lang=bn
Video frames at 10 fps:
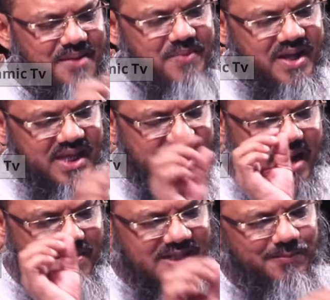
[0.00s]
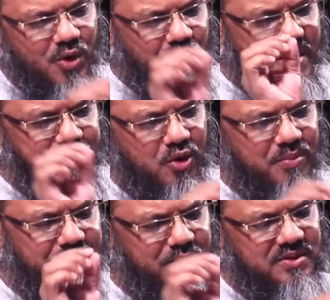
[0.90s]
এক ব্যক্তি নামাজ পড়বে
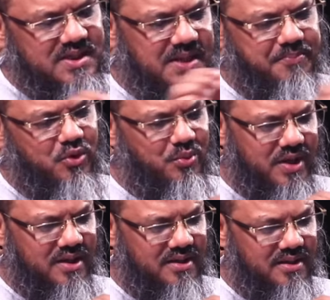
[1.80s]
পড়বে পড়তেছে পড়বে